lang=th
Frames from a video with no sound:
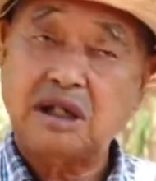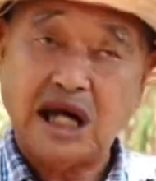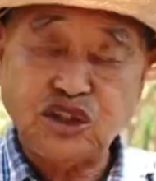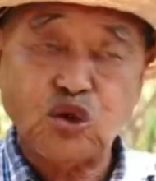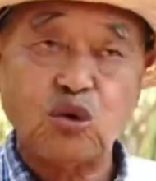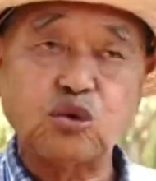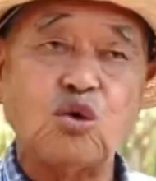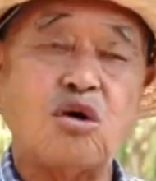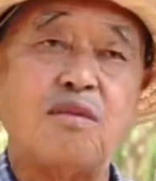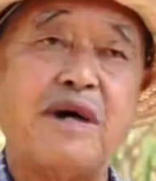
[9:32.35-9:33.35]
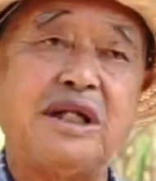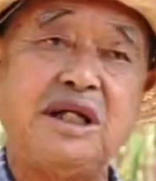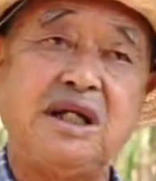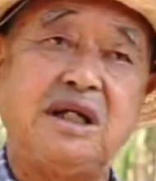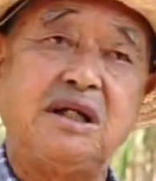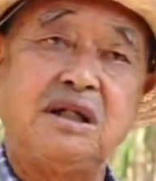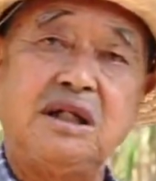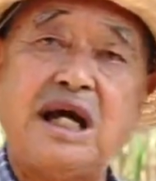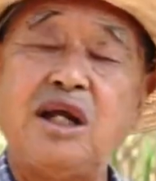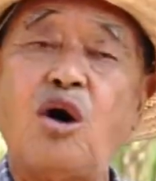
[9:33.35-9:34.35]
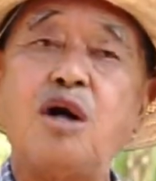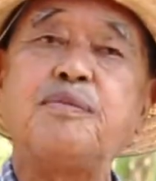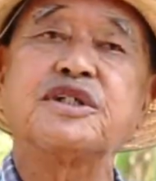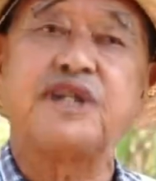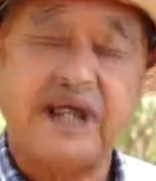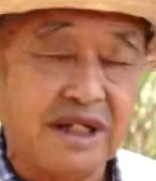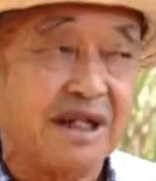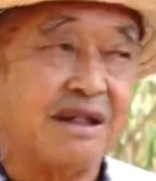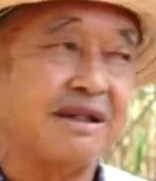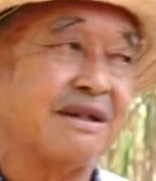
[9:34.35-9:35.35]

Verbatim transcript: การทรงตัวของมันนี่ได้ร้อยเปอร์เซ็นต์